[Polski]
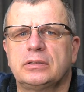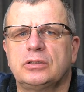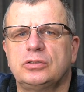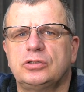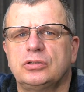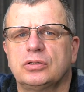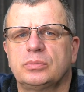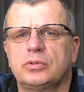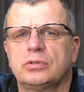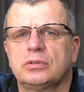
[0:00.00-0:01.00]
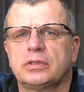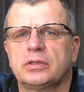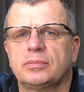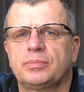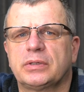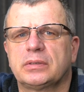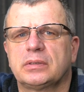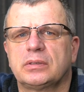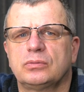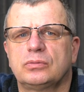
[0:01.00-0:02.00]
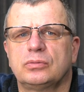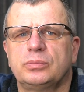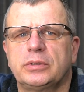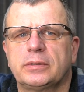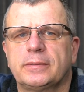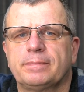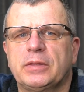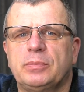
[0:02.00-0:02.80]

Y, dzień dobry, oglądałem Pana na YouTubie